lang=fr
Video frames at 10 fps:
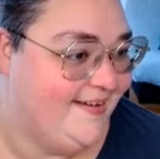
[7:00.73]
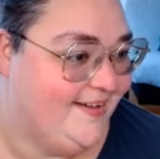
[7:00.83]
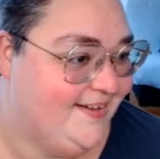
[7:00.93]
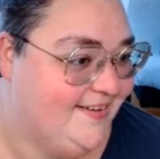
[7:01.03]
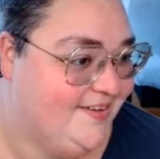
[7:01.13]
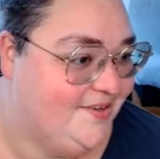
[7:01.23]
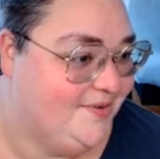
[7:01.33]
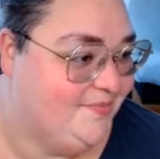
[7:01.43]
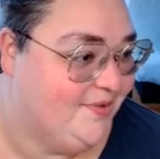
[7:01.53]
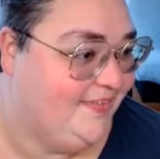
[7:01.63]
euh,
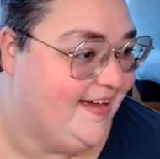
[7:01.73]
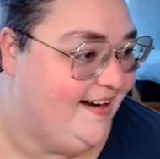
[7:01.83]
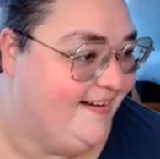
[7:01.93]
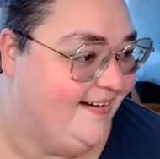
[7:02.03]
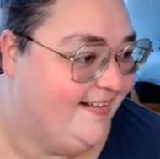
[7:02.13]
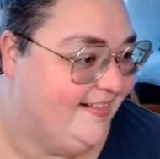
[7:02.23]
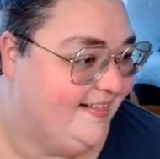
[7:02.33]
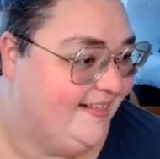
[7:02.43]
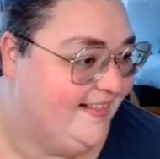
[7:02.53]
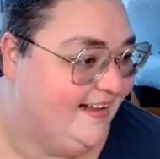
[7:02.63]
mentales.
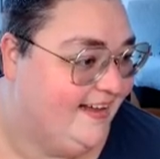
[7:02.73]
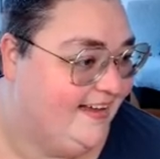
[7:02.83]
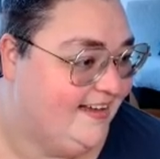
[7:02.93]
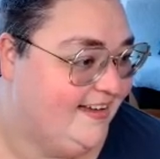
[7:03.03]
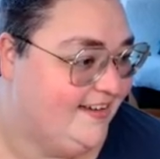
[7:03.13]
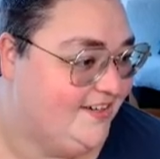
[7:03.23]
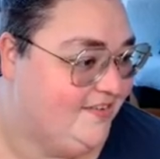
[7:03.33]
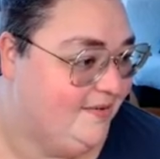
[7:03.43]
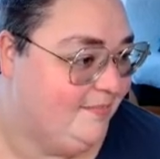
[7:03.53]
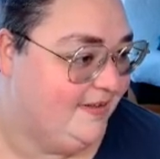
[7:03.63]
Euh,
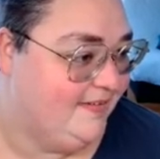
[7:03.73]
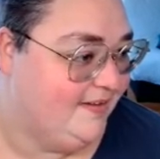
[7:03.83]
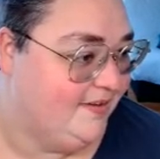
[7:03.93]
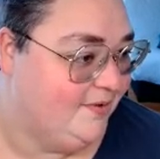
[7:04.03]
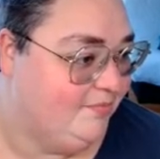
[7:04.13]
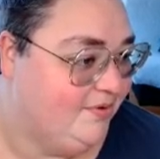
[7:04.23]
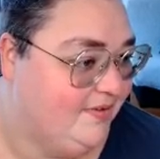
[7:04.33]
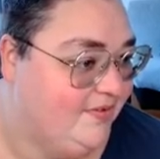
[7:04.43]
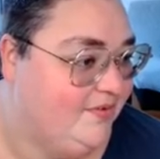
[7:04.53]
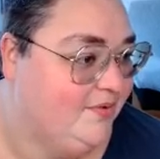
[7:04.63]
je vais le mettre pour
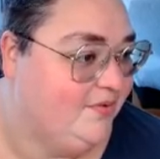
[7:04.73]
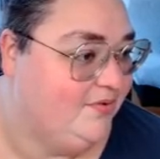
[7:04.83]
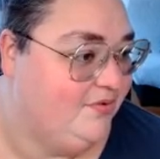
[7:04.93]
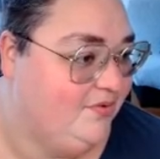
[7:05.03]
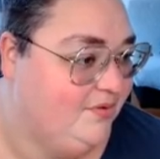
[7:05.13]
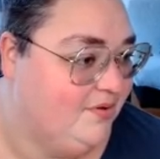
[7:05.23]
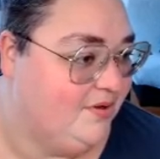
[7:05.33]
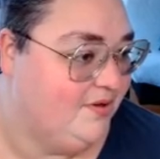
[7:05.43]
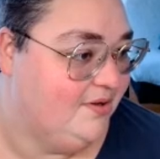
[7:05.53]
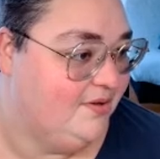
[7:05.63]
l'instant
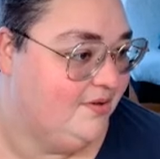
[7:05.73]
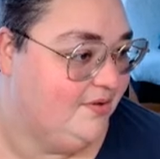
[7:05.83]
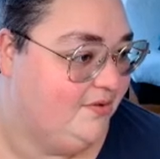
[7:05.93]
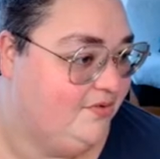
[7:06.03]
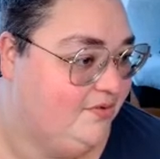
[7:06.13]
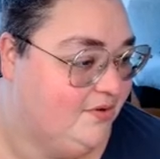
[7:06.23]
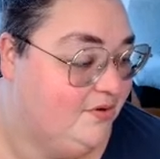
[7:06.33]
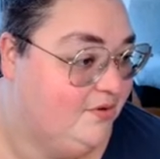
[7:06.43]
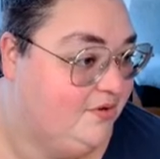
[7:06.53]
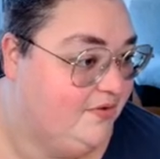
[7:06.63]
sur, sur
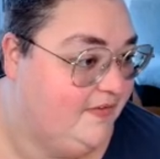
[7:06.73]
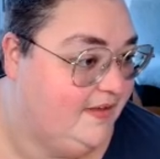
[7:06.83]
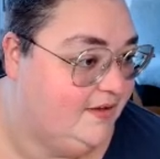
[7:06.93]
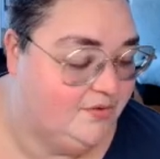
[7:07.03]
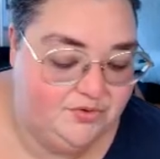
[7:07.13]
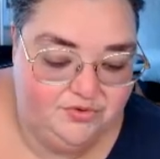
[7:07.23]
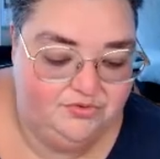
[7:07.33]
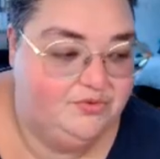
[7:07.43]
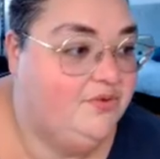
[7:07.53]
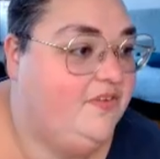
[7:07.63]
le côté ose
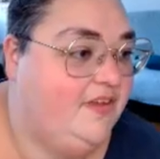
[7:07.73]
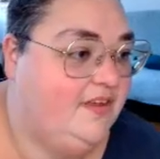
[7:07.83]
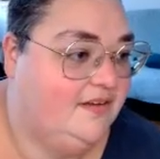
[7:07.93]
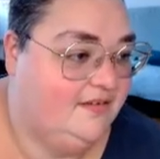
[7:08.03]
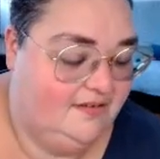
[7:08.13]
ou oser.